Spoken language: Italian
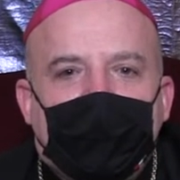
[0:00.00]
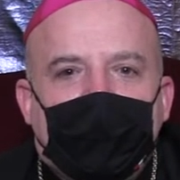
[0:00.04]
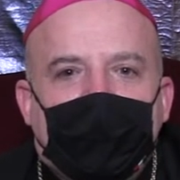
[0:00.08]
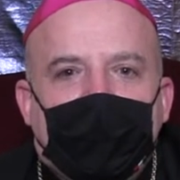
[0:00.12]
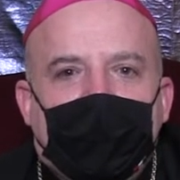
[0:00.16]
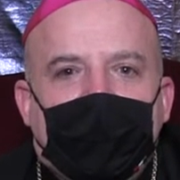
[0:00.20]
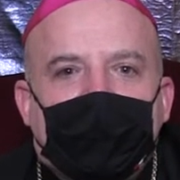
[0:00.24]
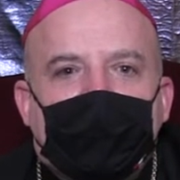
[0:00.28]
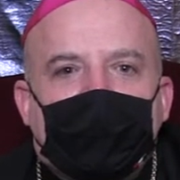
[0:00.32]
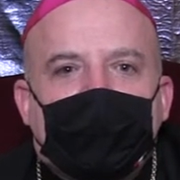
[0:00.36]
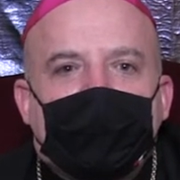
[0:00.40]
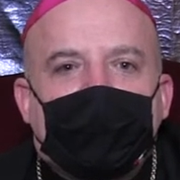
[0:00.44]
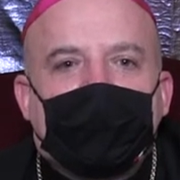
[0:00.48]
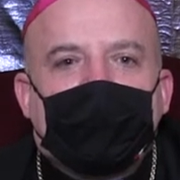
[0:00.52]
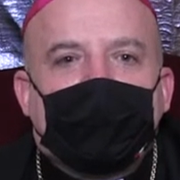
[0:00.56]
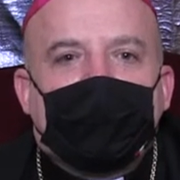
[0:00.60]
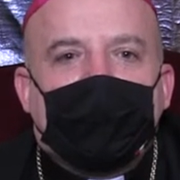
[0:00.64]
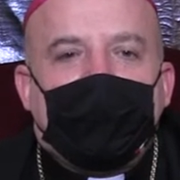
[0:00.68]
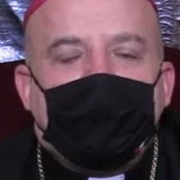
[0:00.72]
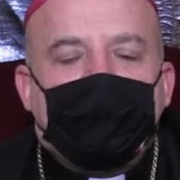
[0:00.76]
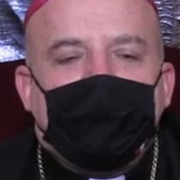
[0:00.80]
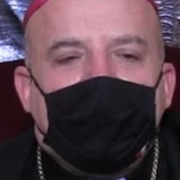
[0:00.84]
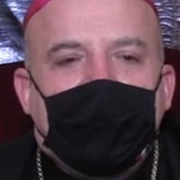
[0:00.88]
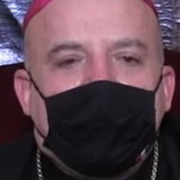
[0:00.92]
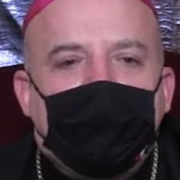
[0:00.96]
e
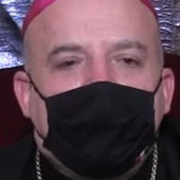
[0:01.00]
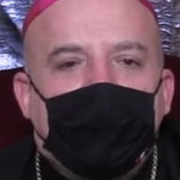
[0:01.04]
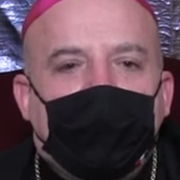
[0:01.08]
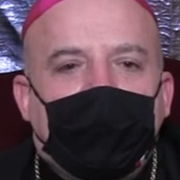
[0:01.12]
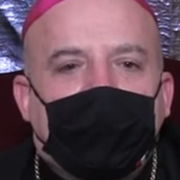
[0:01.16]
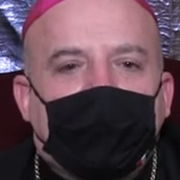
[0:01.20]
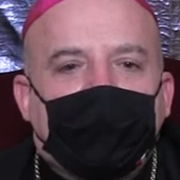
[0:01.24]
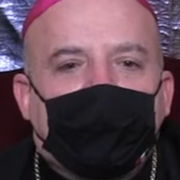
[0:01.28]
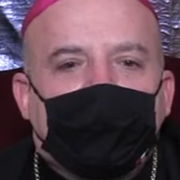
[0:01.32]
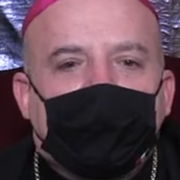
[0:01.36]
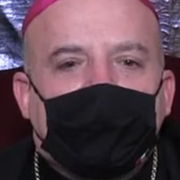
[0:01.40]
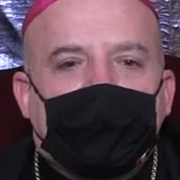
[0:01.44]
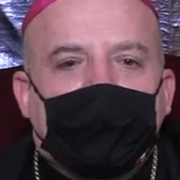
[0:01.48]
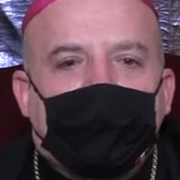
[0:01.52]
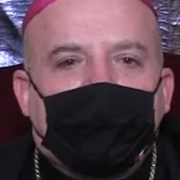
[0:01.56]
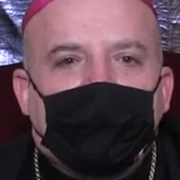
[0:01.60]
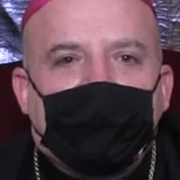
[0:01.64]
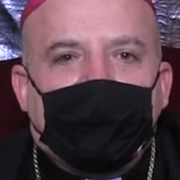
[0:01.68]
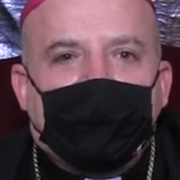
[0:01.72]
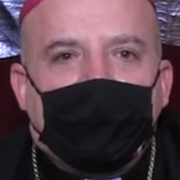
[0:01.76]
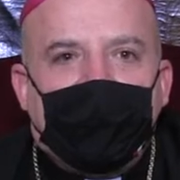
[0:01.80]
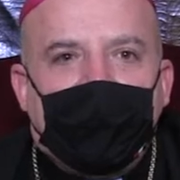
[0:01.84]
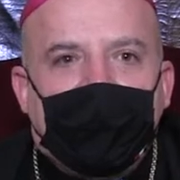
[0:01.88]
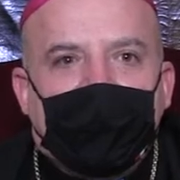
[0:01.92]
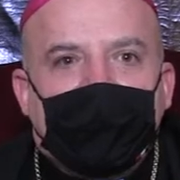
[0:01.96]
abbiamo la
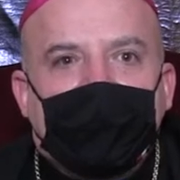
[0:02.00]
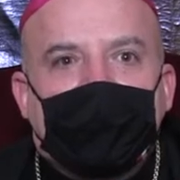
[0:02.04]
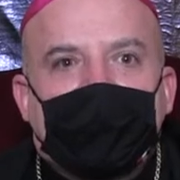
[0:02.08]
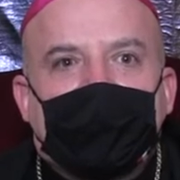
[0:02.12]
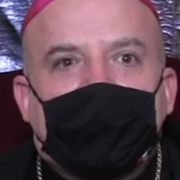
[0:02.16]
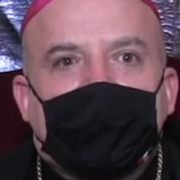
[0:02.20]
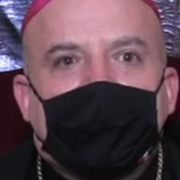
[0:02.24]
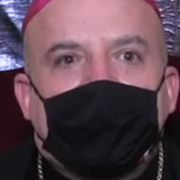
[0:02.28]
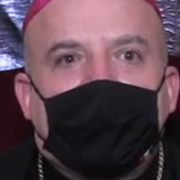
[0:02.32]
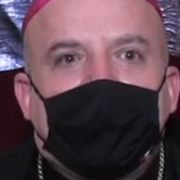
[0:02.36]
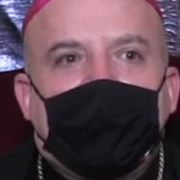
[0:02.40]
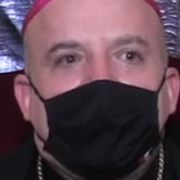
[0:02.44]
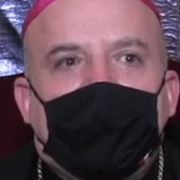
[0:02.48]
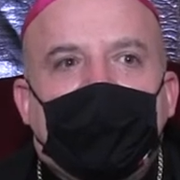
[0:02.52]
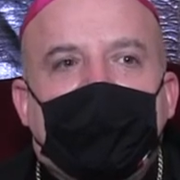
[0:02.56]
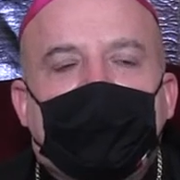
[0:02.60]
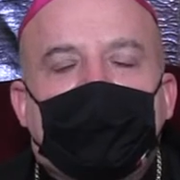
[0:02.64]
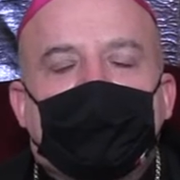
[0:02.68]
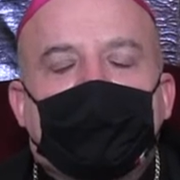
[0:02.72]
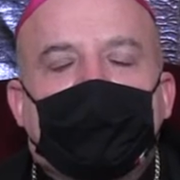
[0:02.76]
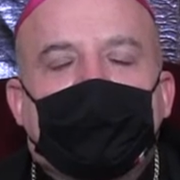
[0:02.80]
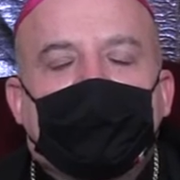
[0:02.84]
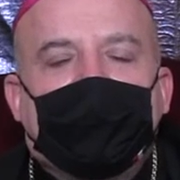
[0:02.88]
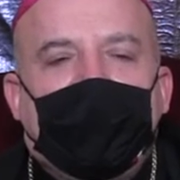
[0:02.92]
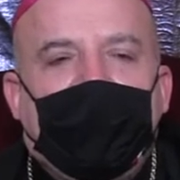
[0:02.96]
consapevolezza
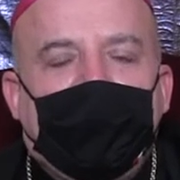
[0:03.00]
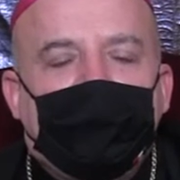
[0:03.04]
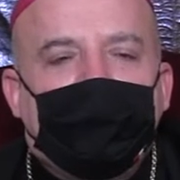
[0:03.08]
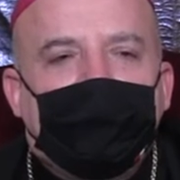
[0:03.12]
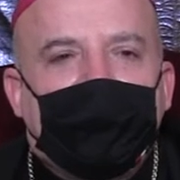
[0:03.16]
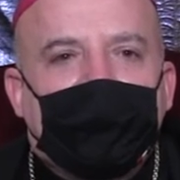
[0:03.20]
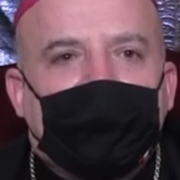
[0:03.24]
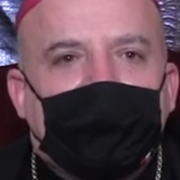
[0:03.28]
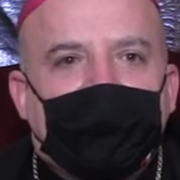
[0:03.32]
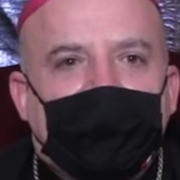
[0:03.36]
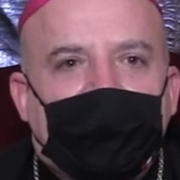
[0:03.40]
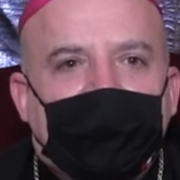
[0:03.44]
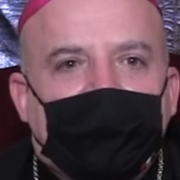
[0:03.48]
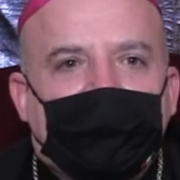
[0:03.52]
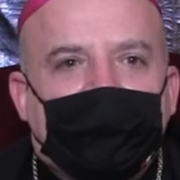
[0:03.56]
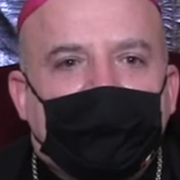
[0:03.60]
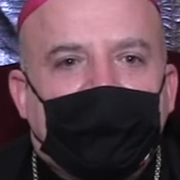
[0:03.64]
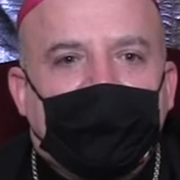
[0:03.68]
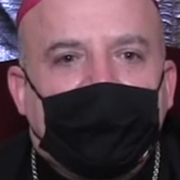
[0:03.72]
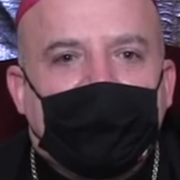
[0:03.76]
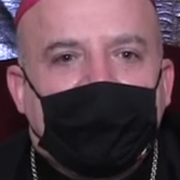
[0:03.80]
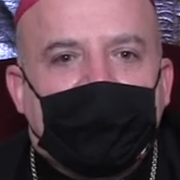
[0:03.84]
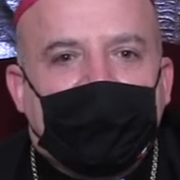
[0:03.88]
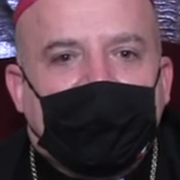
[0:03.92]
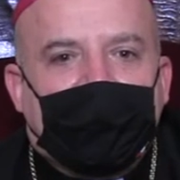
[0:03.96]
che dal mistero
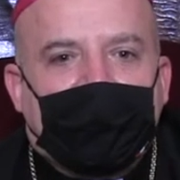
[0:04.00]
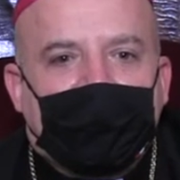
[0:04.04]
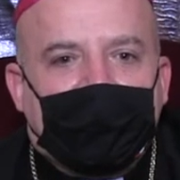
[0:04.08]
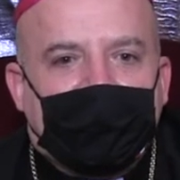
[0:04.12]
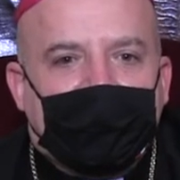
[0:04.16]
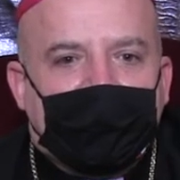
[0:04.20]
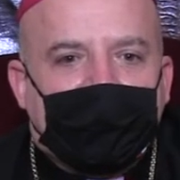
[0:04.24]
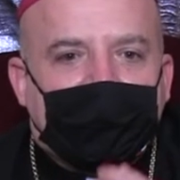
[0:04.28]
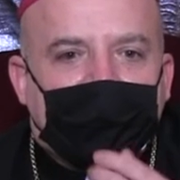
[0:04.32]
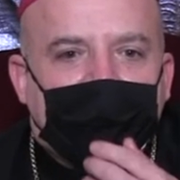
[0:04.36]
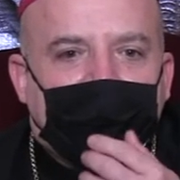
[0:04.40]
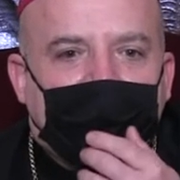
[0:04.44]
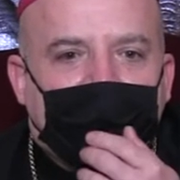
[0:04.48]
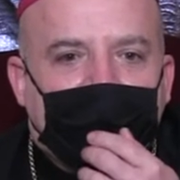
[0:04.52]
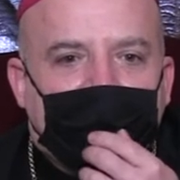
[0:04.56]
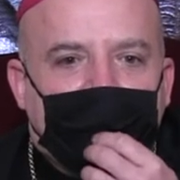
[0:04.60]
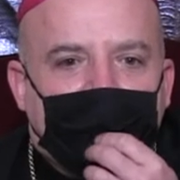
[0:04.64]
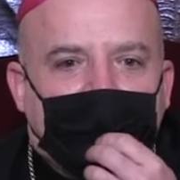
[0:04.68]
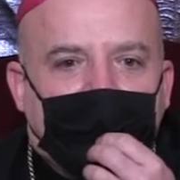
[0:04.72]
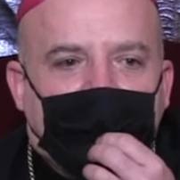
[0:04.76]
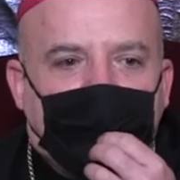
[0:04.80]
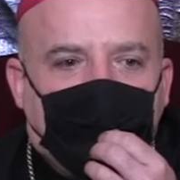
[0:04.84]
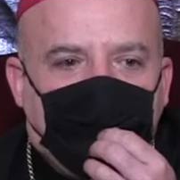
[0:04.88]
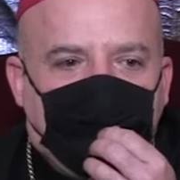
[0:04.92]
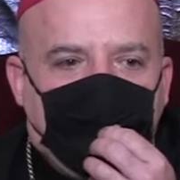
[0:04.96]
dell'incarnazione in
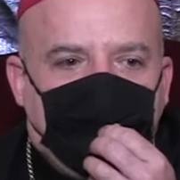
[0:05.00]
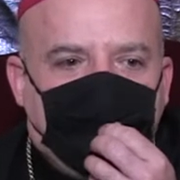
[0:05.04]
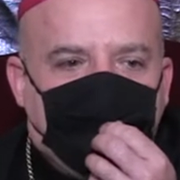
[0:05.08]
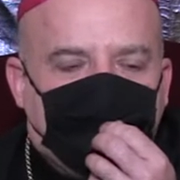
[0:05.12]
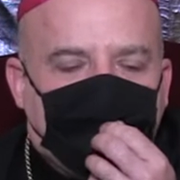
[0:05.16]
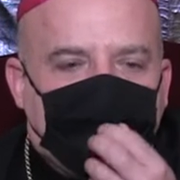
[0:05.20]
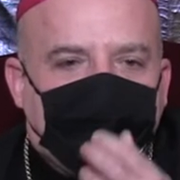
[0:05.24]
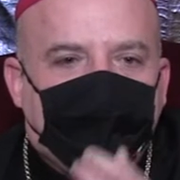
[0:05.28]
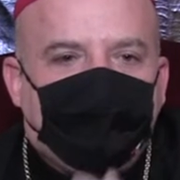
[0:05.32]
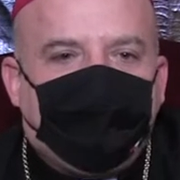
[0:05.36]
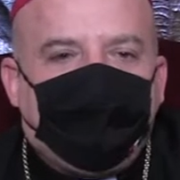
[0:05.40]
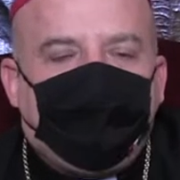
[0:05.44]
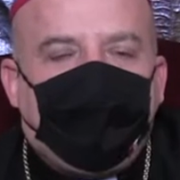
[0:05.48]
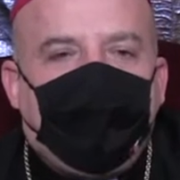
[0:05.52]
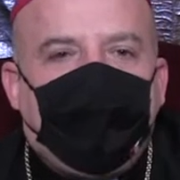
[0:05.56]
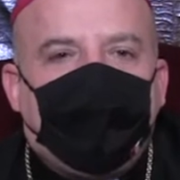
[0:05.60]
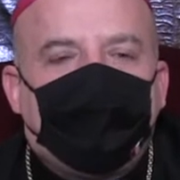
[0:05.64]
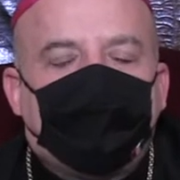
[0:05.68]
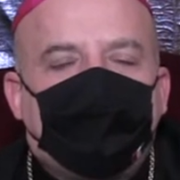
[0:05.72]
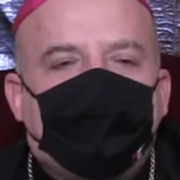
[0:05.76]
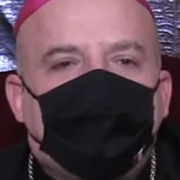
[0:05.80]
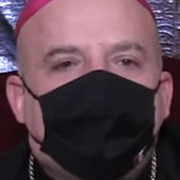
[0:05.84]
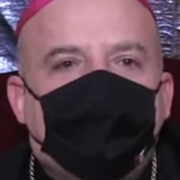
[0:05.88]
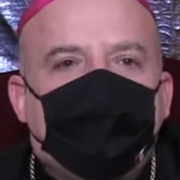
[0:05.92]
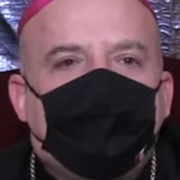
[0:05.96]
poi Dio si è
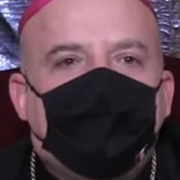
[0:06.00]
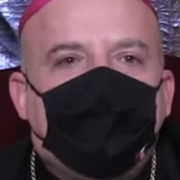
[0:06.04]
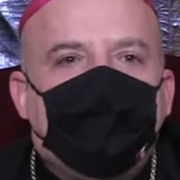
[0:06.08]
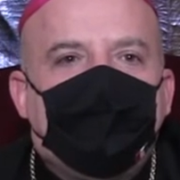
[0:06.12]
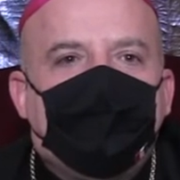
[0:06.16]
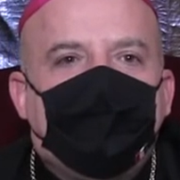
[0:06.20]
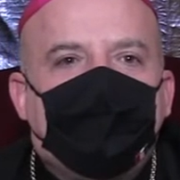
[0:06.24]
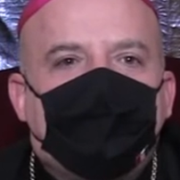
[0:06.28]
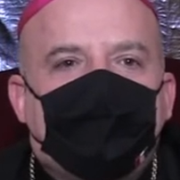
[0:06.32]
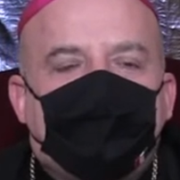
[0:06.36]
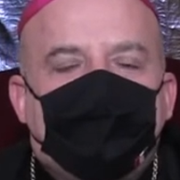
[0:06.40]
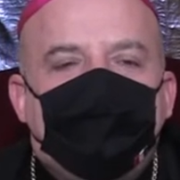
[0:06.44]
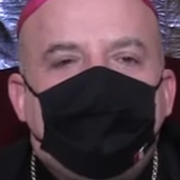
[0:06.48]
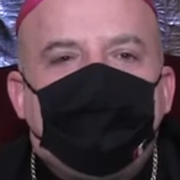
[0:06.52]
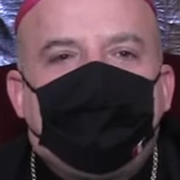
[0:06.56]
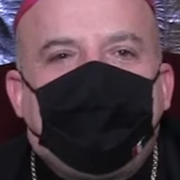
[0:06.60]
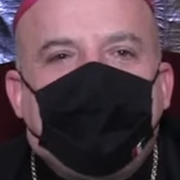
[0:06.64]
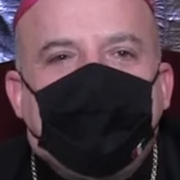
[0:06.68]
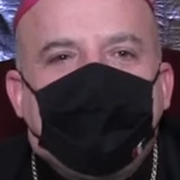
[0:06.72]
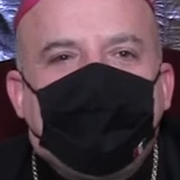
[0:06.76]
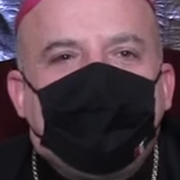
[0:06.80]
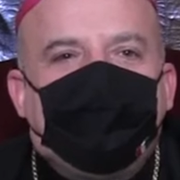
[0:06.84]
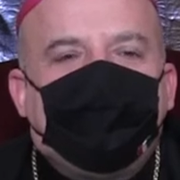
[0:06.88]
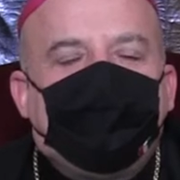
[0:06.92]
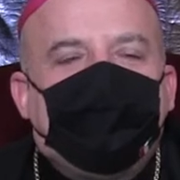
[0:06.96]
fatto
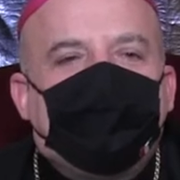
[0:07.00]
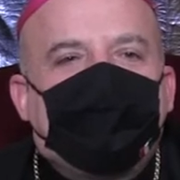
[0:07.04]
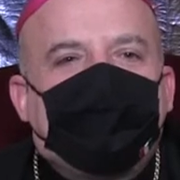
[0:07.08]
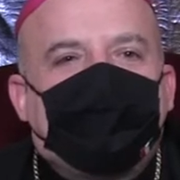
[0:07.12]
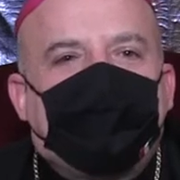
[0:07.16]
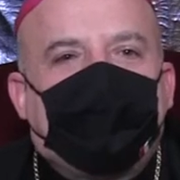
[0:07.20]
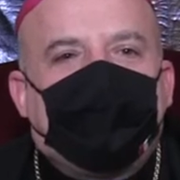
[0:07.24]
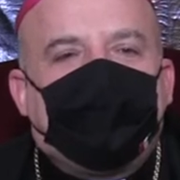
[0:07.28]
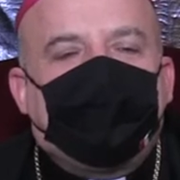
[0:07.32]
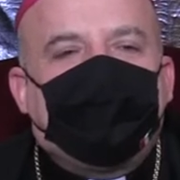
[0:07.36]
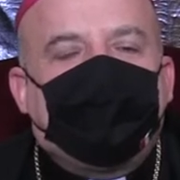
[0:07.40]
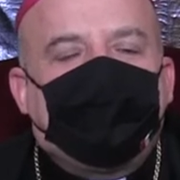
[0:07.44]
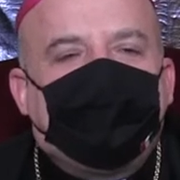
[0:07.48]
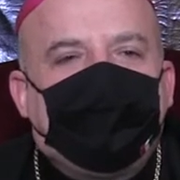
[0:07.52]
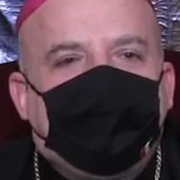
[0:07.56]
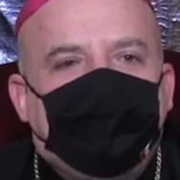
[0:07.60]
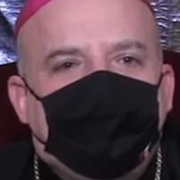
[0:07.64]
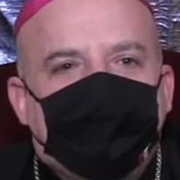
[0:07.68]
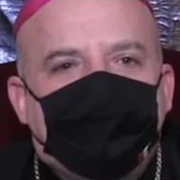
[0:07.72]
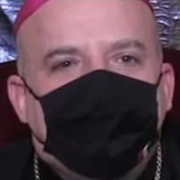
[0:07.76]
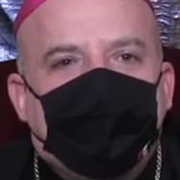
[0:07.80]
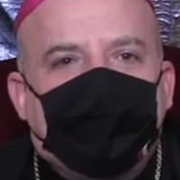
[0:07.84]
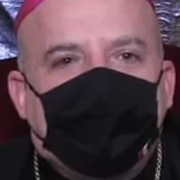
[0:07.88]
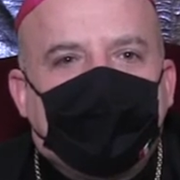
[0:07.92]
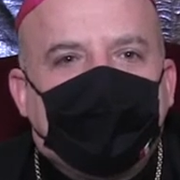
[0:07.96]
compagno di strada
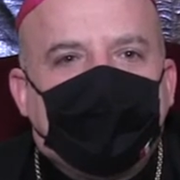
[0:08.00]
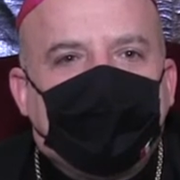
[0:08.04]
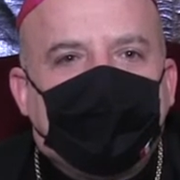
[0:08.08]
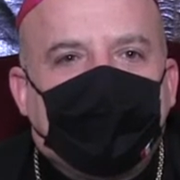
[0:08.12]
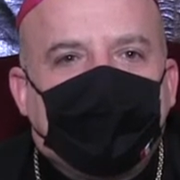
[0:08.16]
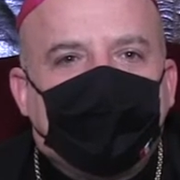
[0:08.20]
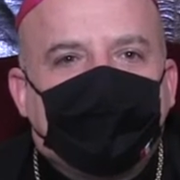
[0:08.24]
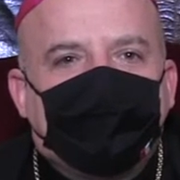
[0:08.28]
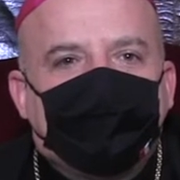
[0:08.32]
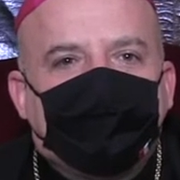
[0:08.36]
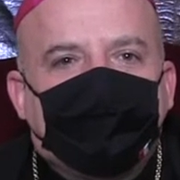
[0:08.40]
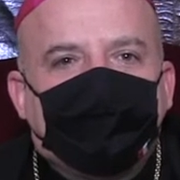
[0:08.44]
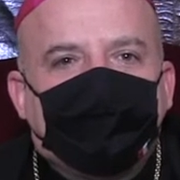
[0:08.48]
dell'umanità.